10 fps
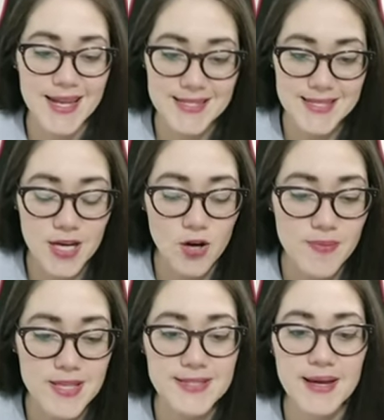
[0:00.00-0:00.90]
recién
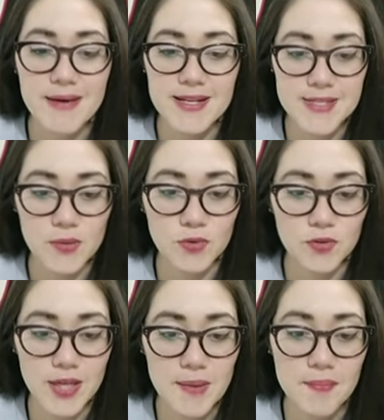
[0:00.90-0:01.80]
comenzaba el
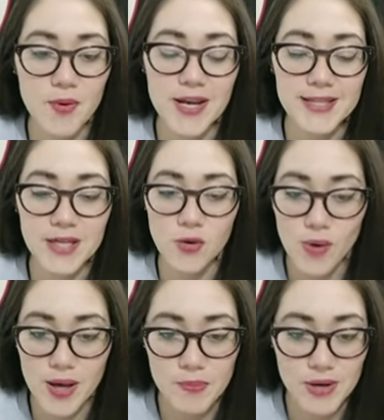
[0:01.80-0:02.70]
segundo tiempo en esta
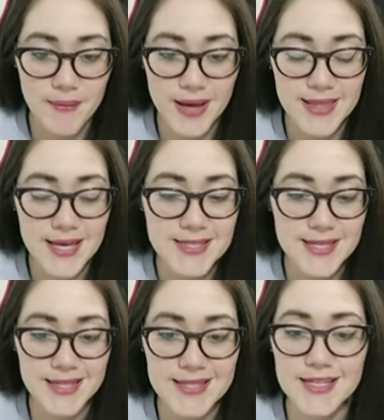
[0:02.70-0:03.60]
jugada por las bandas,
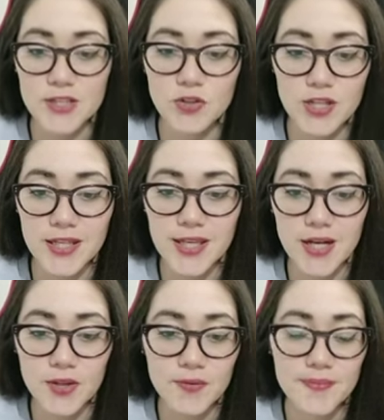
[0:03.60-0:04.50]
en este sector
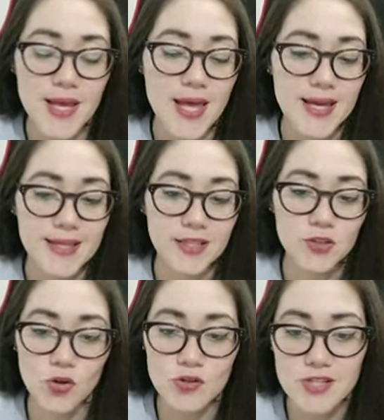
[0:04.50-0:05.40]
izquierdo, que
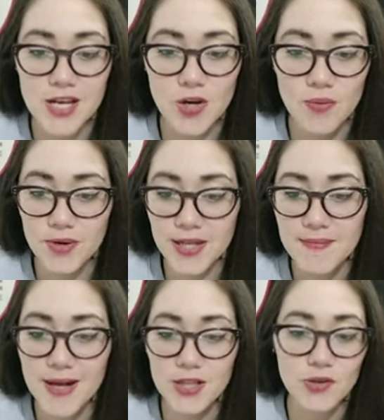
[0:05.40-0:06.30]
tanto González como
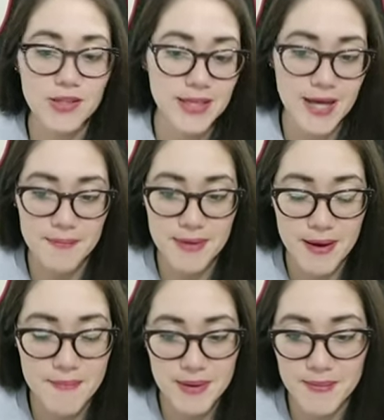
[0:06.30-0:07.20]
Grimaldo
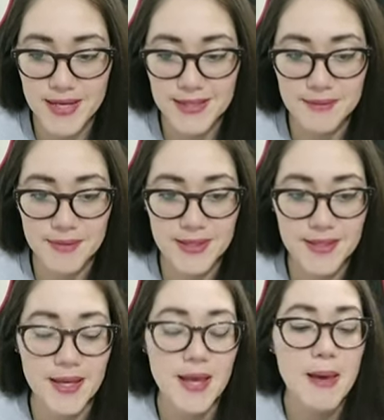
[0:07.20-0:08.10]
intercambiaban permanentemente.